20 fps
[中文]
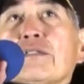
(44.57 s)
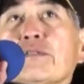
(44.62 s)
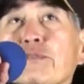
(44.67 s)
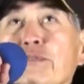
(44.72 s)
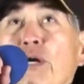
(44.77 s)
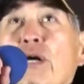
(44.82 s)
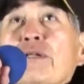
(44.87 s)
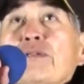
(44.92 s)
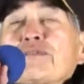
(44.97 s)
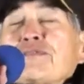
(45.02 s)

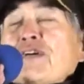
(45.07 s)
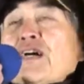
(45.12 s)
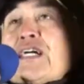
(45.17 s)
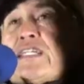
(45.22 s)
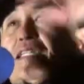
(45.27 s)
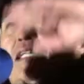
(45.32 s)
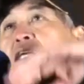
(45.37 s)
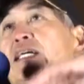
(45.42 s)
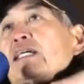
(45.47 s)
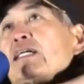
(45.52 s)
暖
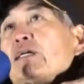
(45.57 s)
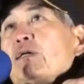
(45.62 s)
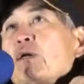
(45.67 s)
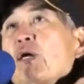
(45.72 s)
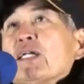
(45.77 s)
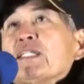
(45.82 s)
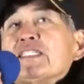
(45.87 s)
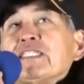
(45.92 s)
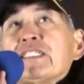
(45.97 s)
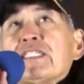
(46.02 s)
房的
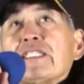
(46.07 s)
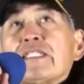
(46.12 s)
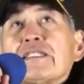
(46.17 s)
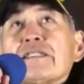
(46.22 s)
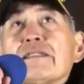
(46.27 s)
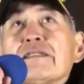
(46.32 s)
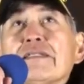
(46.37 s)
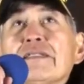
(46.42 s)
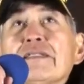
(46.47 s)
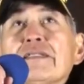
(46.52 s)
环境
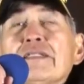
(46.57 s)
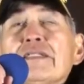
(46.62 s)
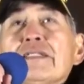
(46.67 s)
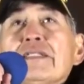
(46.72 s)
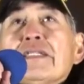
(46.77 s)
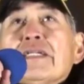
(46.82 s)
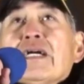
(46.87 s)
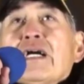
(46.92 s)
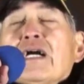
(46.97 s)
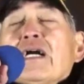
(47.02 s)

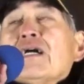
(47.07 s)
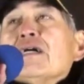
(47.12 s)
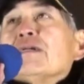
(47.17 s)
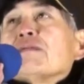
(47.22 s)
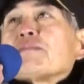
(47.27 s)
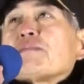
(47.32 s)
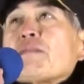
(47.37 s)
啊，